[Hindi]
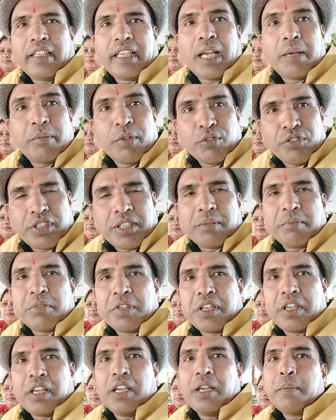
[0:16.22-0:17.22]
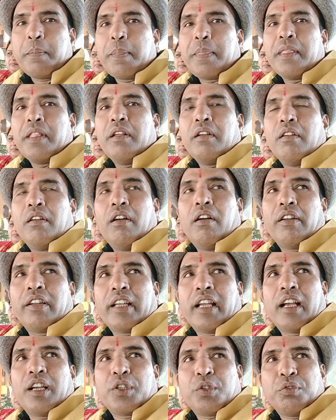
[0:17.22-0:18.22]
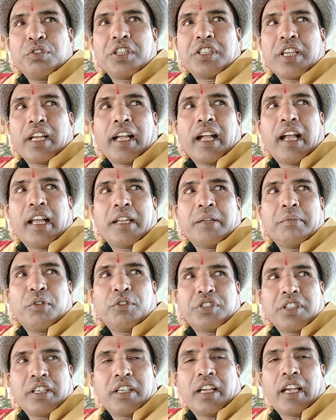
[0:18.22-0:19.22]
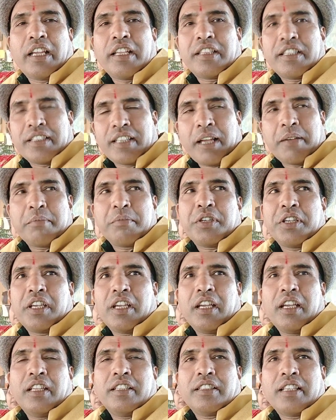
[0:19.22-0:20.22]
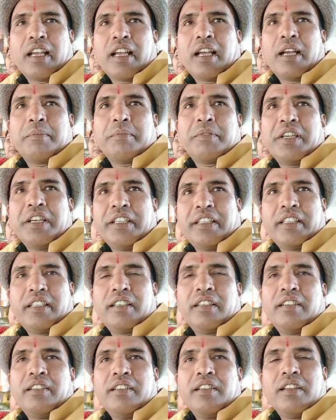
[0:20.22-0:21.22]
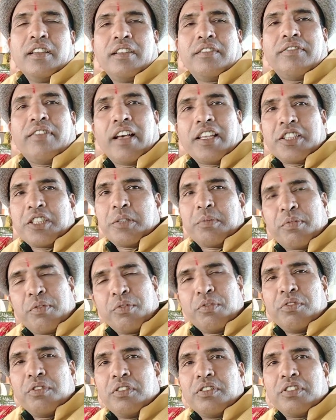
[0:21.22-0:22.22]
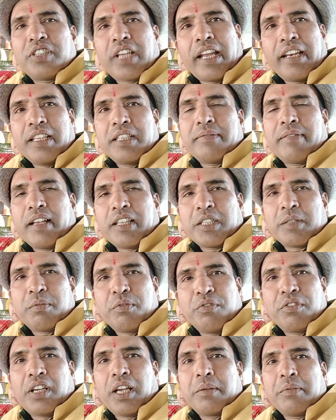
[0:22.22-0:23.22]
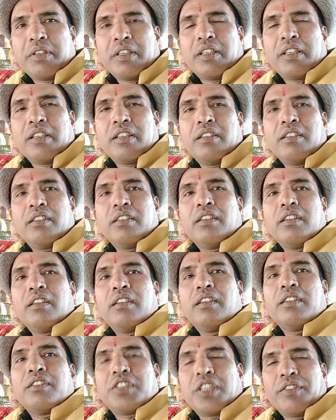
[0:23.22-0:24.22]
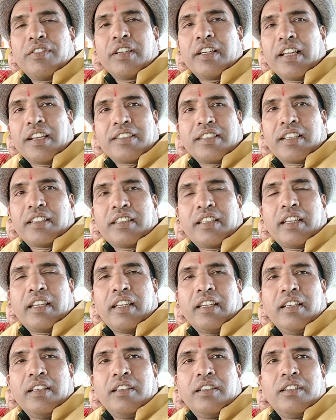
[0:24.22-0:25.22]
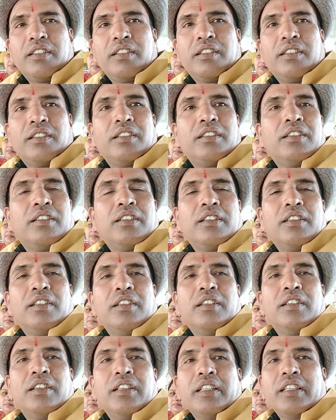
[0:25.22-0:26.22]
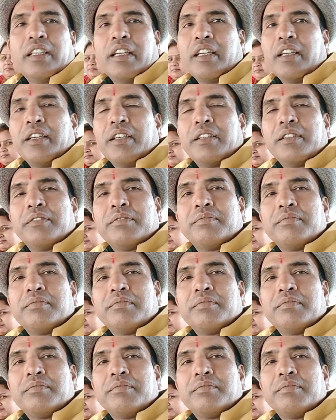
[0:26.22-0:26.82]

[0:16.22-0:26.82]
यहाँ म्यूज़ियम भी है और यहाँ शुद्ध शाकाहारी भोजन का इंतज़ाम भी है जहाँ आप इंडियन फास्ट फूड चाइनीज़ फास्ट फूड का भी सेवन कर सकते हैं ये